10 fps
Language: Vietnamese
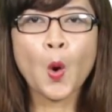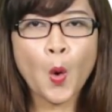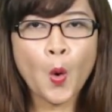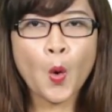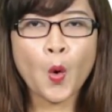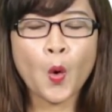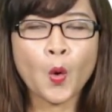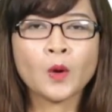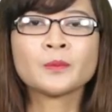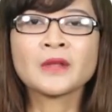
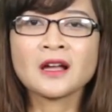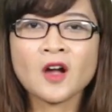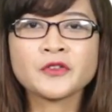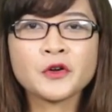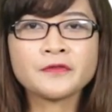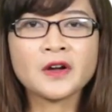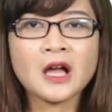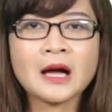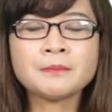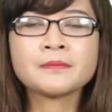Ồ. Còn đối với
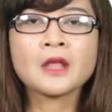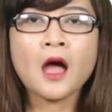ấm